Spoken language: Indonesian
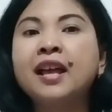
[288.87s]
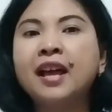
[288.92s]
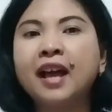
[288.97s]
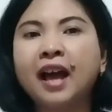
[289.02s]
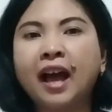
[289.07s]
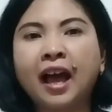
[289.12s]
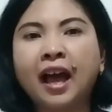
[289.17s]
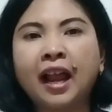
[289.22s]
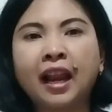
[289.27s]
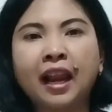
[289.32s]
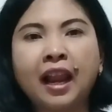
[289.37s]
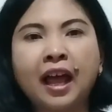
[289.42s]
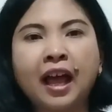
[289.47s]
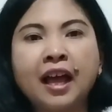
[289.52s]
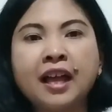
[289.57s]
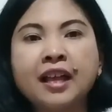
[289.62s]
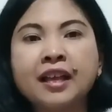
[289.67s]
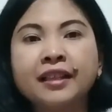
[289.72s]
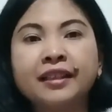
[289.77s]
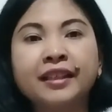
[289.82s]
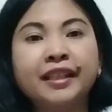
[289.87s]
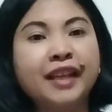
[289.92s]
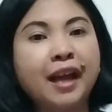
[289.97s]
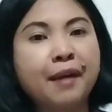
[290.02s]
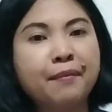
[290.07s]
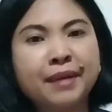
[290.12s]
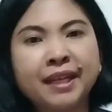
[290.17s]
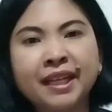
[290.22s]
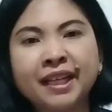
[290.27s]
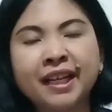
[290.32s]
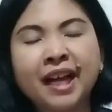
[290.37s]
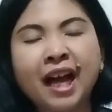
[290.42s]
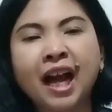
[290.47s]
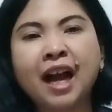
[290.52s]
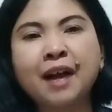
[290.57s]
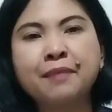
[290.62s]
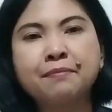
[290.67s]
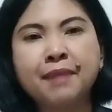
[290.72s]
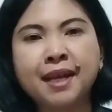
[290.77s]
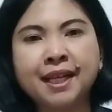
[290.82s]
Allah tidak
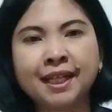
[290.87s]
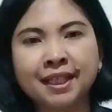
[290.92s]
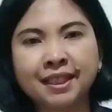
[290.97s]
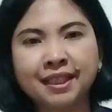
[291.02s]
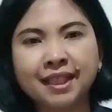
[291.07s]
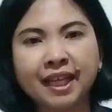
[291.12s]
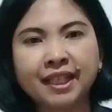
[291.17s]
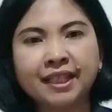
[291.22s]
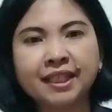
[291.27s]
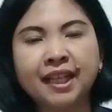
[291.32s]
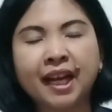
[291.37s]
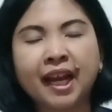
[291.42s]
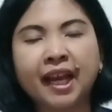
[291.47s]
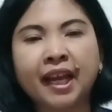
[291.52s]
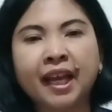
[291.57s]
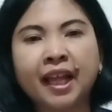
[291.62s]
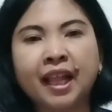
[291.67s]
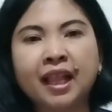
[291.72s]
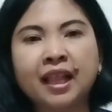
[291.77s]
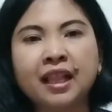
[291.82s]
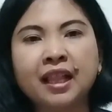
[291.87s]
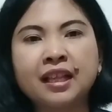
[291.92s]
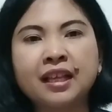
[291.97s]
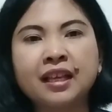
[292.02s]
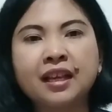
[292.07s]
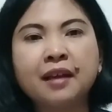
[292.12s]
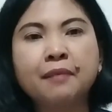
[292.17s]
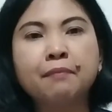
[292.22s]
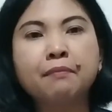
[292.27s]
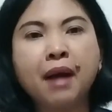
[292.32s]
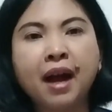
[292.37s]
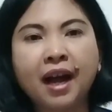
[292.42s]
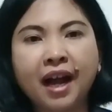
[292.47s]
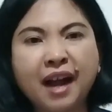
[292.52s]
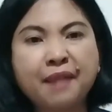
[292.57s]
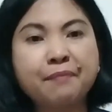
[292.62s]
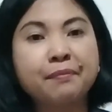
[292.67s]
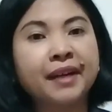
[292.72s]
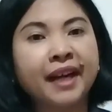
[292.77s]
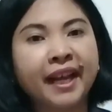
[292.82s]
meninggalkan bangsa Israel,
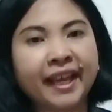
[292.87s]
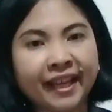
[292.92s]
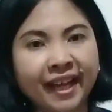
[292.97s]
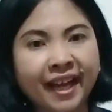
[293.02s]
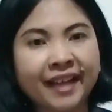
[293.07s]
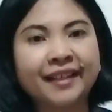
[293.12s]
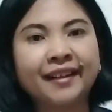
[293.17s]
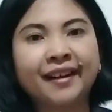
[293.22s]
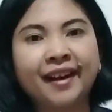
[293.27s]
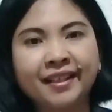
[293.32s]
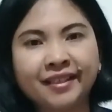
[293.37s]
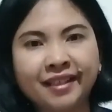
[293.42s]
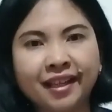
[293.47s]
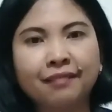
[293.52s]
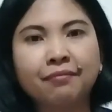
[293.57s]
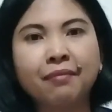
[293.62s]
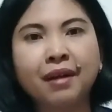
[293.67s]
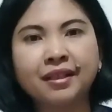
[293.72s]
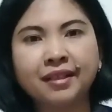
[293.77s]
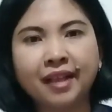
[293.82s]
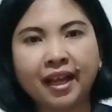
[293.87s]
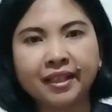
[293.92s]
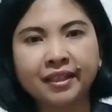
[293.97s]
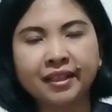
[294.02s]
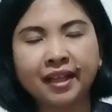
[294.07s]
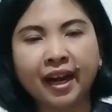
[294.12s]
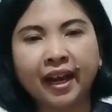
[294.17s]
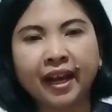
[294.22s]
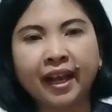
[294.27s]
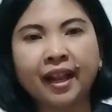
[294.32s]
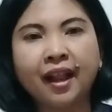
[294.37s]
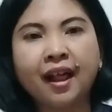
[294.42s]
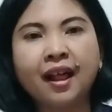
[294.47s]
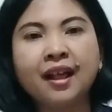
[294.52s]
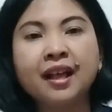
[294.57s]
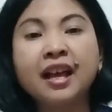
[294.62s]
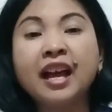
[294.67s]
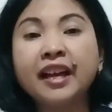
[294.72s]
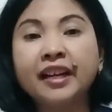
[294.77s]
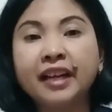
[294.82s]
bahkan menaikkan derajat bangsa Israel
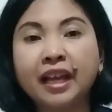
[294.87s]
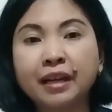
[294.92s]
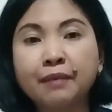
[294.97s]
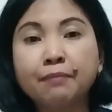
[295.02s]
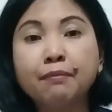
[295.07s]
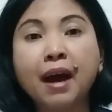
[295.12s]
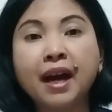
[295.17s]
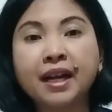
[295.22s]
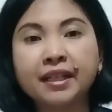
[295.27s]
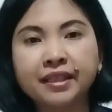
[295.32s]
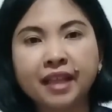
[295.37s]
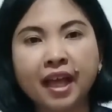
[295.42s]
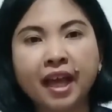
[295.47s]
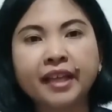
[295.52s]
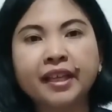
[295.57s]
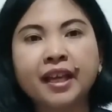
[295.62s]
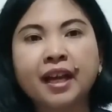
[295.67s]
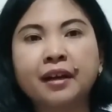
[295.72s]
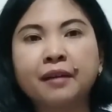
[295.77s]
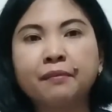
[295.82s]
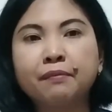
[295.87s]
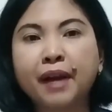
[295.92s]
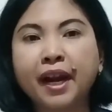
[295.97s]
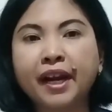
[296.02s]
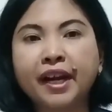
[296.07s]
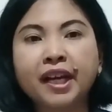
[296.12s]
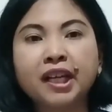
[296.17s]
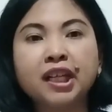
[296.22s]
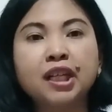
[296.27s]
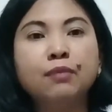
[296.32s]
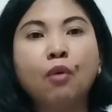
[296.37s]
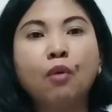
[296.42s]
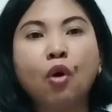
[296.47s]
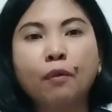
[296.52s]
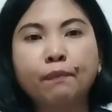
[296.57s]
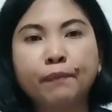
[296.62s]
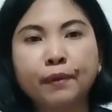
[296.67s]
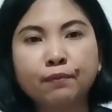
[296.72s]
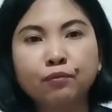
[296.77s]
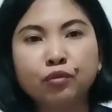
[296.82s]
dari bangsa yang berada di bawah
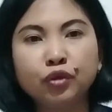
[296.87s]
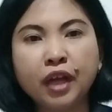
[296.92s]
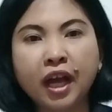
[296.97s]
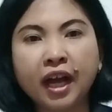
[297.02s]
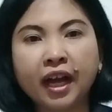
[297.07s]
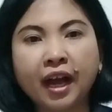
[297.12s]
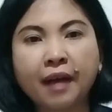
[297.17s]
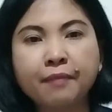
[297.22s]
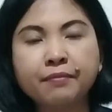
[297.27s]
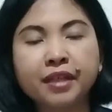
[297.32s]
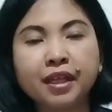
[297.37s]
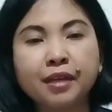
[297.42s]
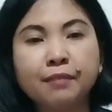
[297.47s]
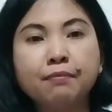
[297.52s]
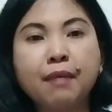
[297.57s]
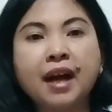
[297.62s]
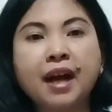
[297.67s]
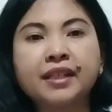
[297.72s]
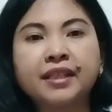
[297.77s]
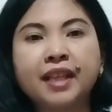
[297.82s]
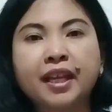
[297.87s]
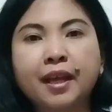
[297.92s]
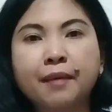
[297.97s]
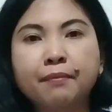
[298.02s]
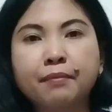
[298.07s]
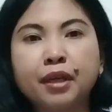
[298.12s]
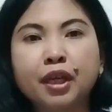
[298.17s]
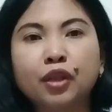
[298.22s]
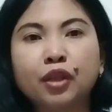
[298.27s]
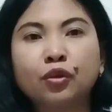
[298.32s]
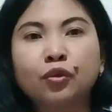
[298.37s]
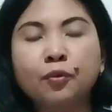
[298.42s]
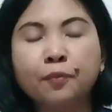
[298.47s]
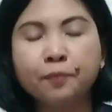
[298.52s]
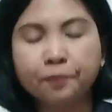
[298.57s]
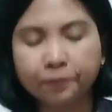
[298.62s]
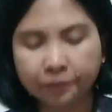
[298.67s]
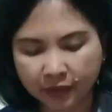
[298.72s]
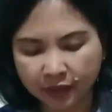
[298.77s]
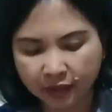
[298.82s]
perbudakan menjadi bangsa yang begitu
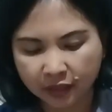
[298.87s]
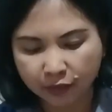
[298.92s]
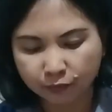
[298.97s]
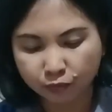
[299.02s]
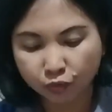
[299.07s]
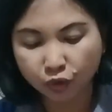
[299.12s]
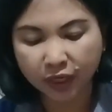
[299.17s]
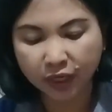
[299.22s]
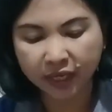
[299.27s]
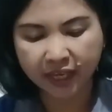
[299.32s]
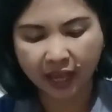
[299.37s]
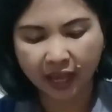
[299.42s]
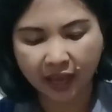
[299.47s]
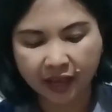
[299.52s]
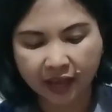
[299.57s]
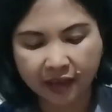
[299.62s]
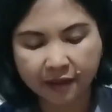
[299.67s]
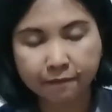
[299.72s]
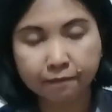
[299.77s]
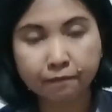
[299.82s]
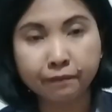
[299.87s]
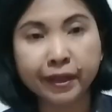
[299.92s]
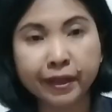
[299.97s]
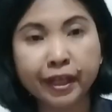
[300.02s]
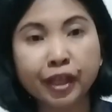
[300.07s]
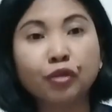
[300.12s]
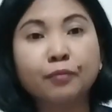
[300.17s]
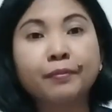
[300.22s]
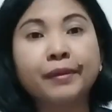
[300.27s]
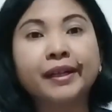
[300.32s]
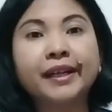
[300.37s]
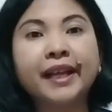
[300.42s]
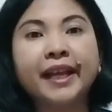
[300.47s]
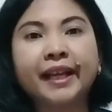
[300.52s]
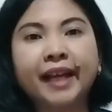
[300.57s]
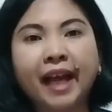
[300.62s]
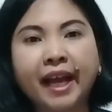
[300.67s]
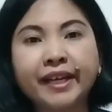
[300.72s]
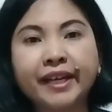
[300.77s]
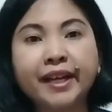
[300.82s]
mulia, begitu
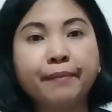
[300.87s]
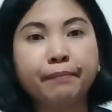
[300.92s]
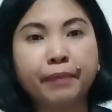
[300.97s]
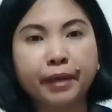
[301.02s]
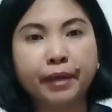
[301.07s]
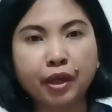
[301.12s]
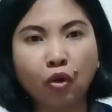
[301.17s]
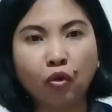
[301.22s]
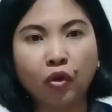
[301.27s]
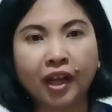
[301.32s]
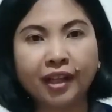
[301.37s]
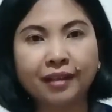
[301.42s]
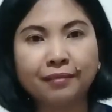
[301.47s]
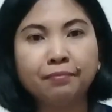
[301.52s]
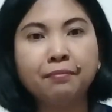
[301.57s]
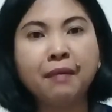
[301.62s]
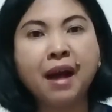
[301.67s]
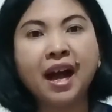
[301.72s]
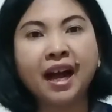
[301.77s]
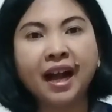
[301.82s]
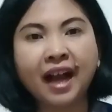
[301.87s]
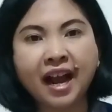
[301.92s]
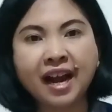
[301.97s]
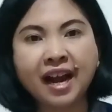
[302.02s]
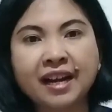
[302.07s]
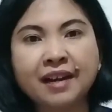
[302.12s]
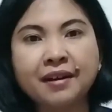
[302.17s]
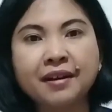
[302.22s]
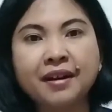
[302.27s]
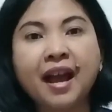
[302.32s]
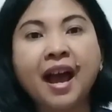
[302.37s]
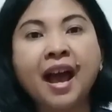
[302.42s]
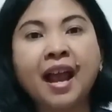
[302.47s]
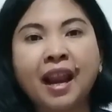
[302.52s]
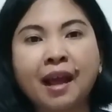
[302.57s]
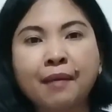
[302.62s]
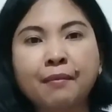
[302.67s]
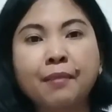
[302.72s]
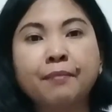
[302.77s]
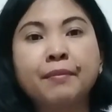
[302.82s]
merdeka dan berdaulat. Bahkan
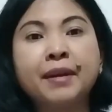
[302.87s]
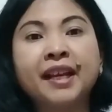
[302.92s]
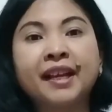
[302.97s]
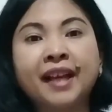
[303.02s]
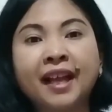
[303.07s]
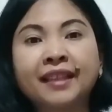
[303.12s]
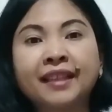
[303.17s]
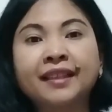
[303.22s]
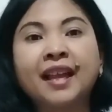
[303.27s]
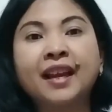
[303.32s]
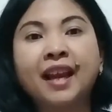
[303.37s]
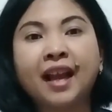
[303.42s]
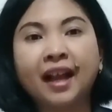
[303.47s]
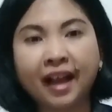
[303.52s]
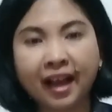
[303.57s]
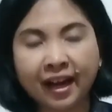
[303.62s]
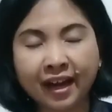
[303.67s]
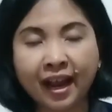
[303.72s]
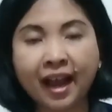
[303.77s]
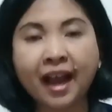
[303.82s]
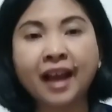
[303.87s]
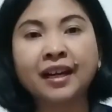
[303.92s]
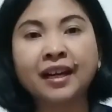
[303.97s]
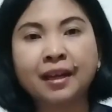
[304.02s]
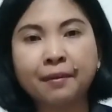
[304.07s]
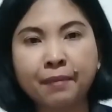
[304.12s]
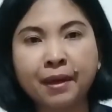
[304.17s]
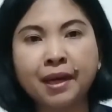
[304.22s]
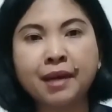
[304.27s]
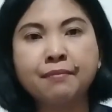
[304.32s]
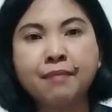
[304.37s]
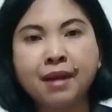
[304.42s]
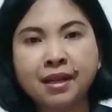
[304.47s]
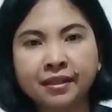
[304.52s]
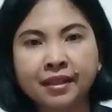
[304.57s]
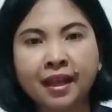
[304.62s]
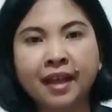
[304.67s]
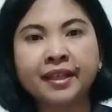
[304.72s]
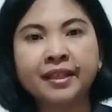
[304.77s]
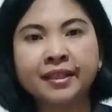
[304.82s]
Allah memberikan tanah Kanaan kepada
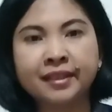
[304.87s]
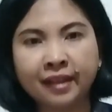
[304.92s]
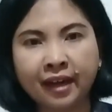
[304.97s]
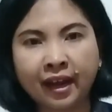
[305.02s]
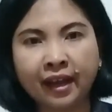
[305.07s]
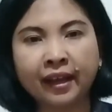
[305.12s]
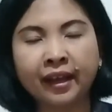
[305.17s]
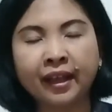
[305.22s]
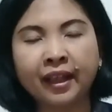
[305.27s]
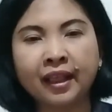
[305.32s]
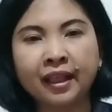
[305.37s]
bangsa Israel.